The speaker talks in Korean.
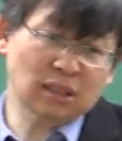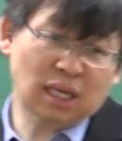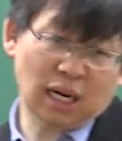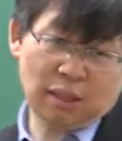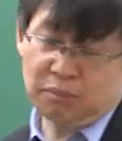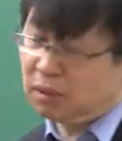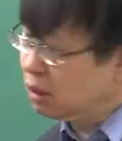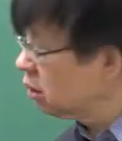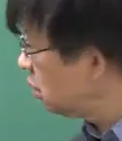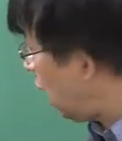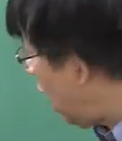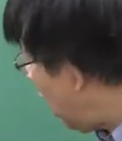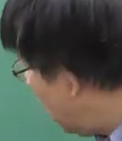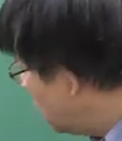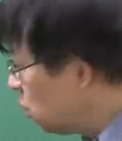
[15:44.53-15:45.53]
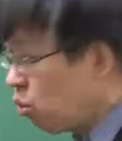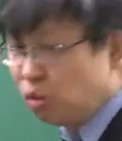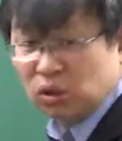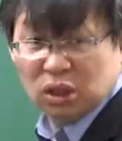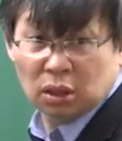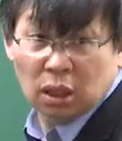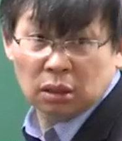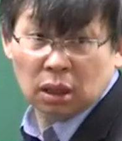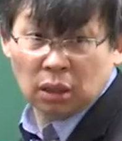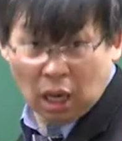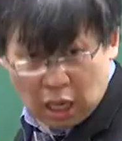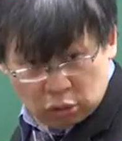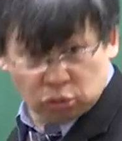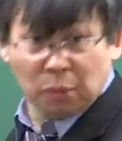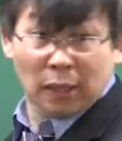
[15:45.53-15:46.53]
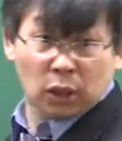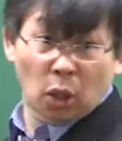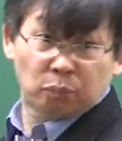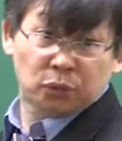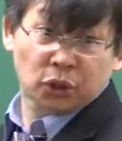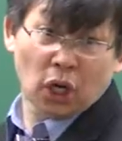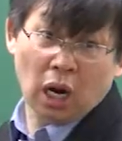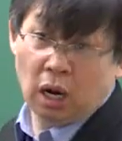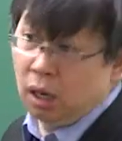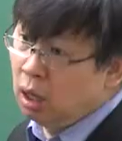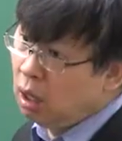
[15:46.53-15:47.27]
사람들은 다 인공지능한테 당할 수밖에 없죠.